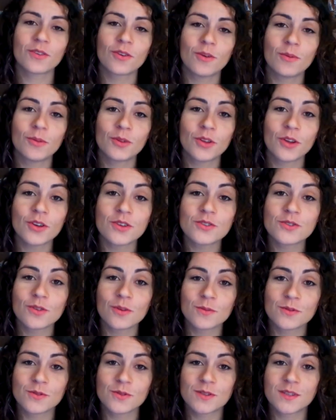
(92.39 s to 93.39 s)
Como nós
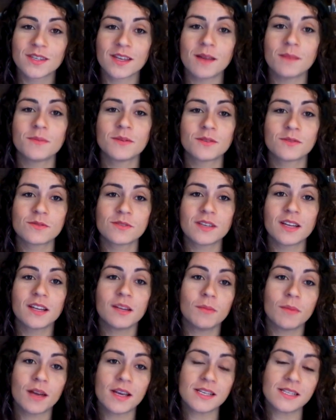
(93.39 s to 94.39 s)
somos os sapiens, os
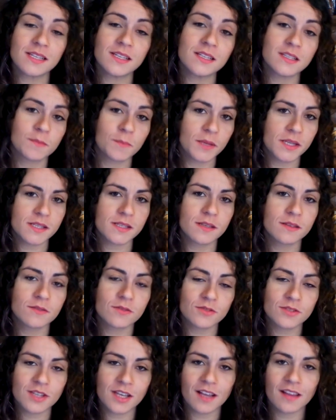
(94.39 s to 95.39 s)
animais eles
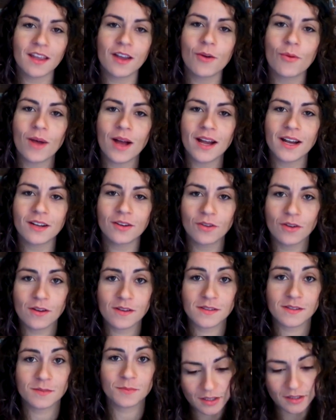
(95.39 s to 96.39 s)
precisam se adequar a
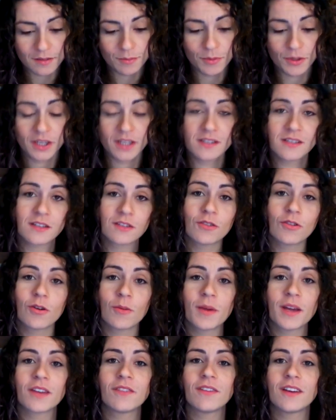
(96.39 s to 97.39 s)
nós, porque senão
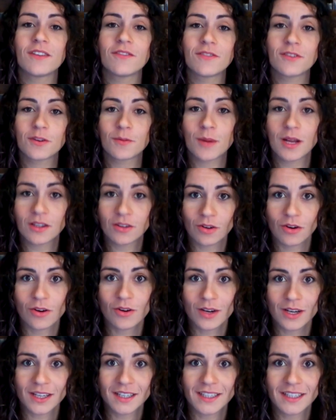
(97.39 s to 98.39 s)
como é que vai haver uma
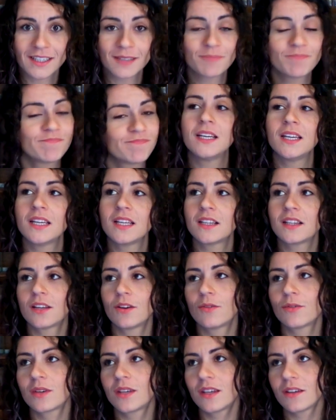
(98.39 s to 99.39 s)
troca, né?
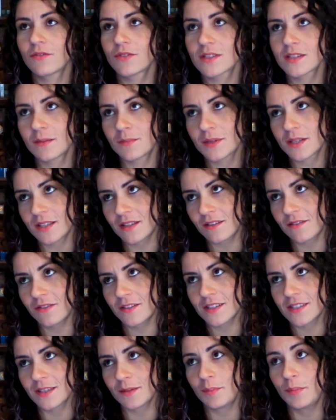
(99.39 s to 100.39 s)
Então, o que você precisa
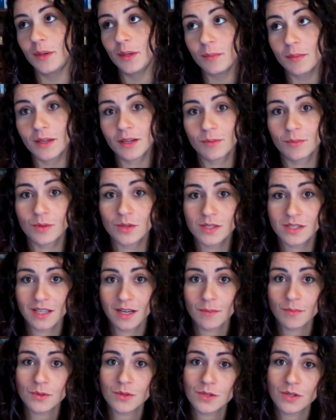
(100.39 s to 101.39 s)
fazer? Primeiro,
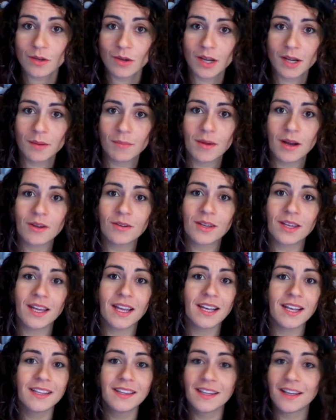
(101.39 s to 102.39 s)
mostrar para o seu animal que
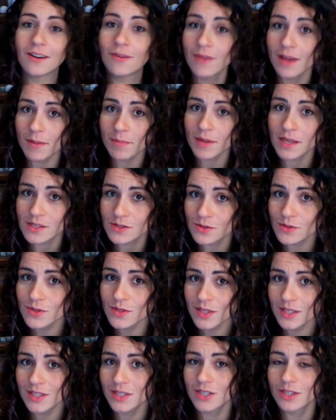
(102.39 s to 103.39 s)
ele não é bem
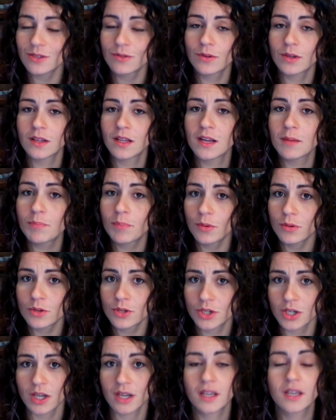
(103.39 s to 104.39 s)
sucedido quando ele
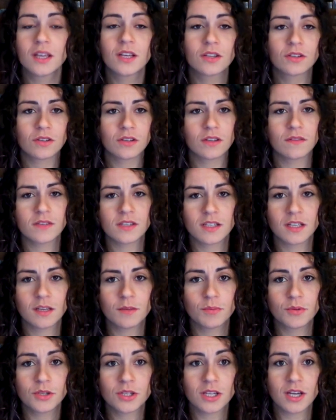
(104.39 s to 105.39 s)
puxa. Toda vez que
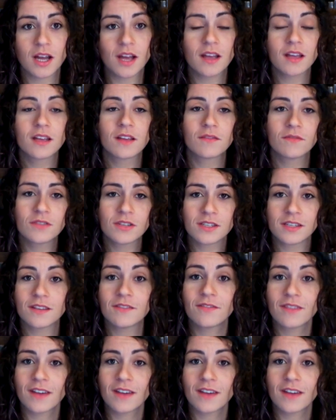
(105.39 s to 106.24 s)
ele puxar, você